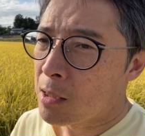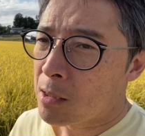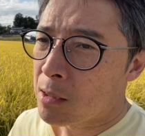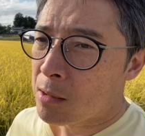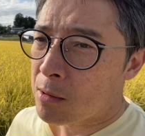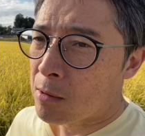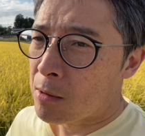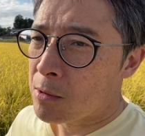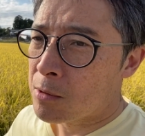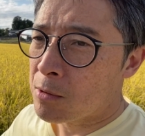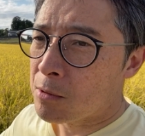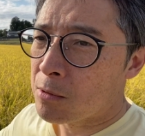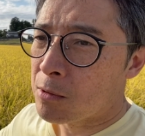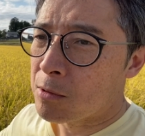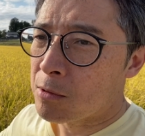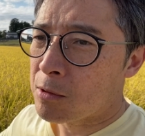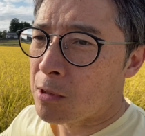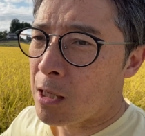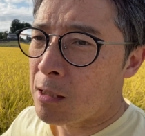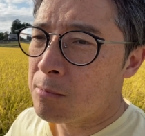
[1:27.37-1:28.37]
この
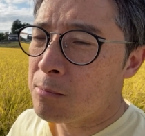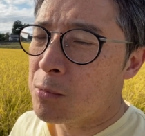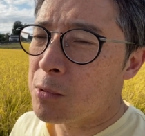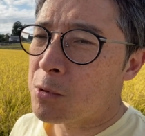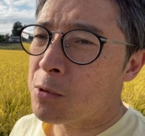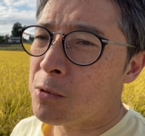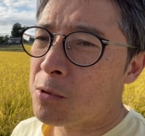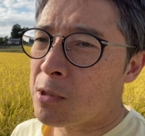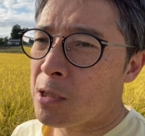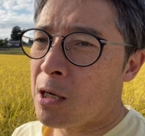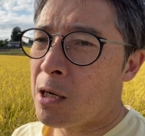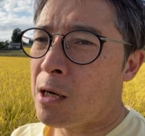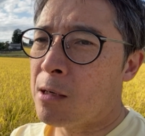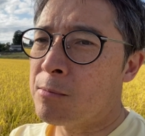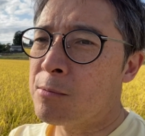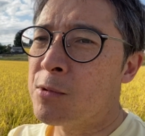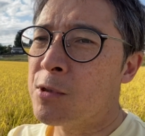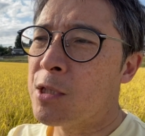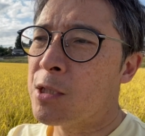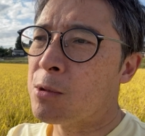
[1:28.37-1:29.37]
田んぼとか
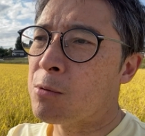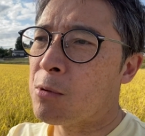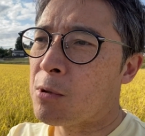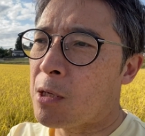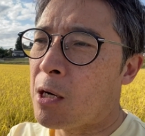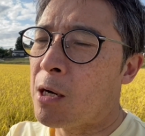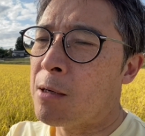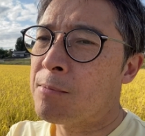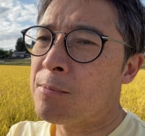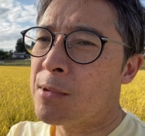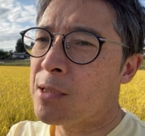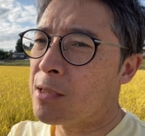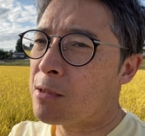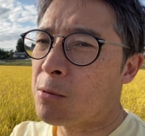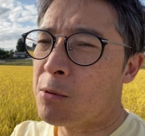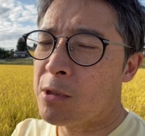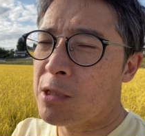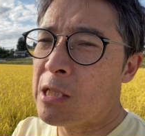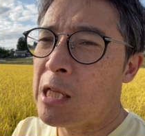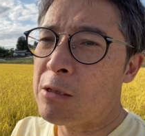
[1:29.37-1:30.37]
麦とか、
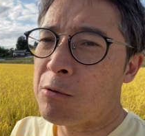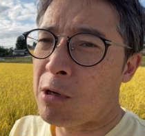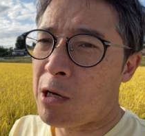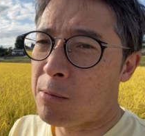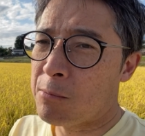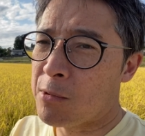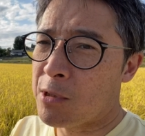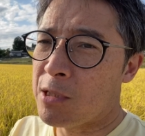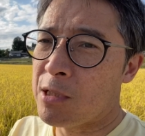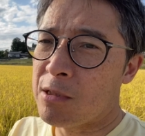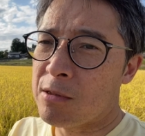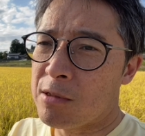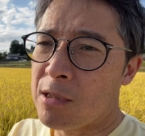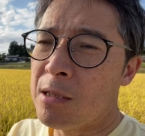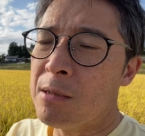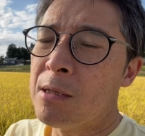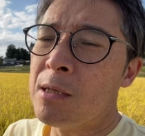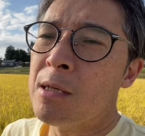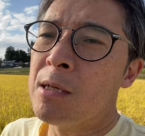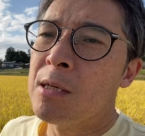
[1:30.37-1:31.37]
稲とか麦です
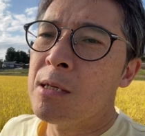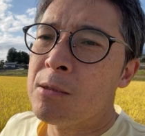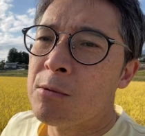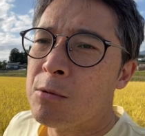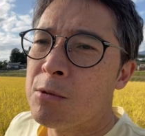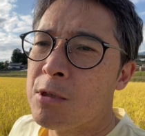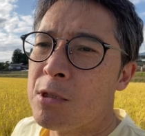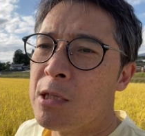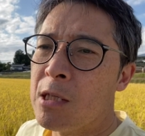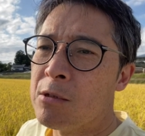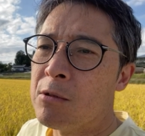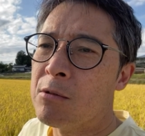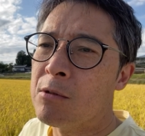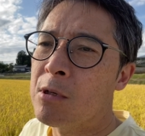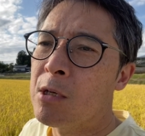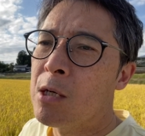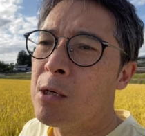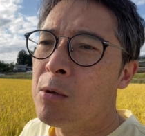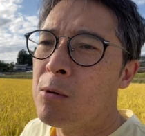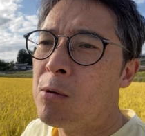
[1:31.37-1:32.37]
ね。そちらの
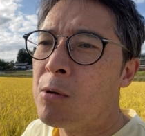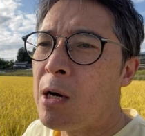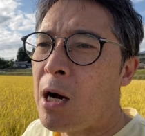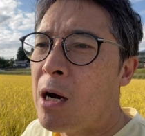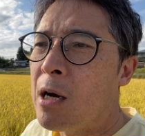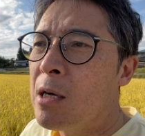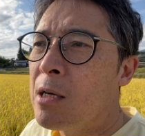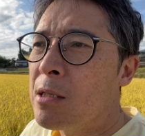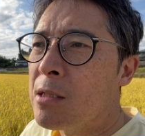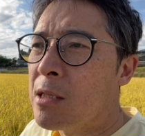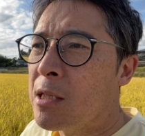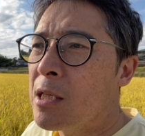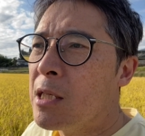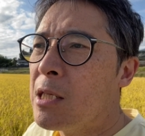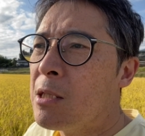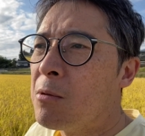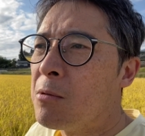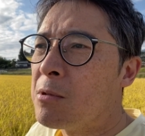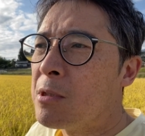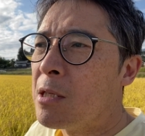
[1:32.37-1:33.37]
穂が
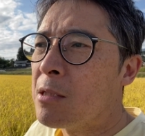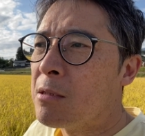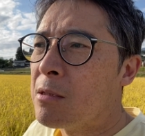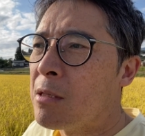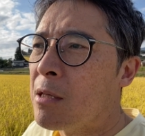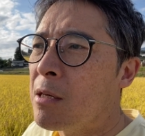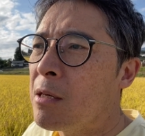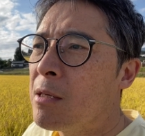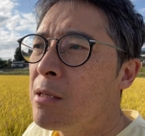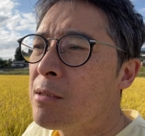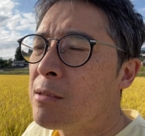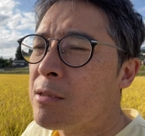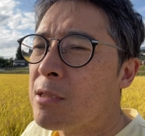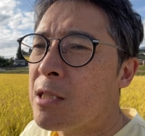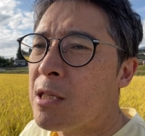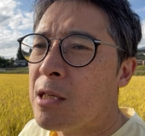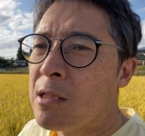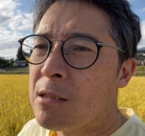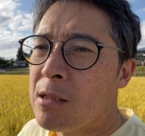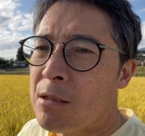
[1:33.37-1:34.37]
金色になって
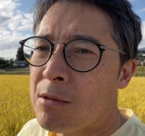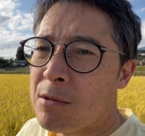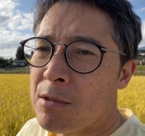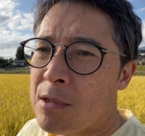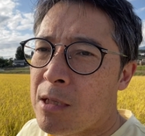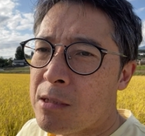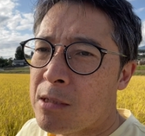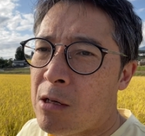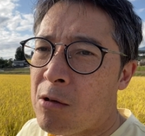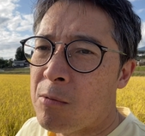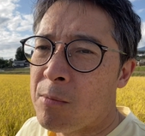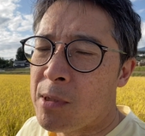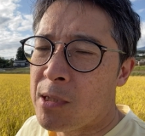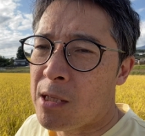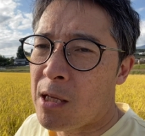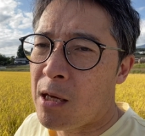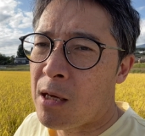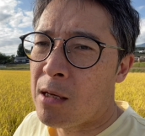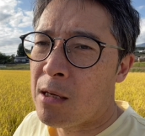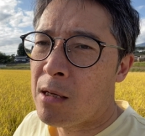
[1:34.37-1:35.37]
連なってる姿を見
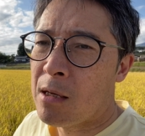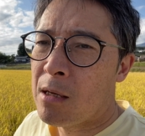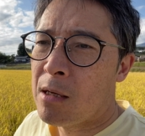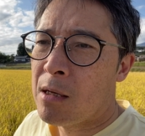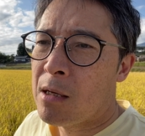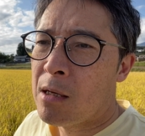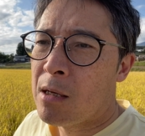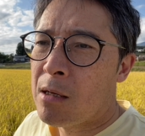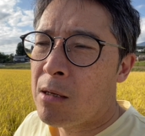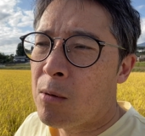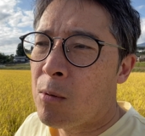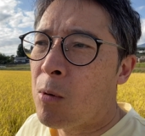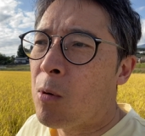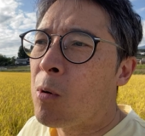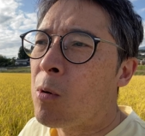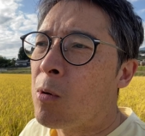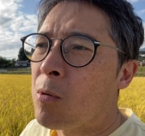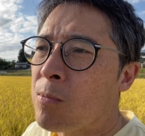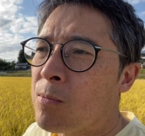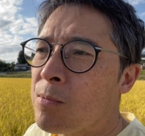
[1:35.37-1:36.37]
て、
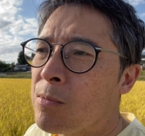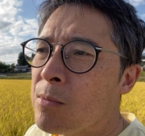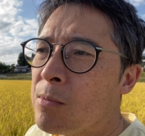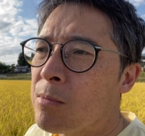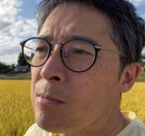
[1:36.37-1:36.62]
黄金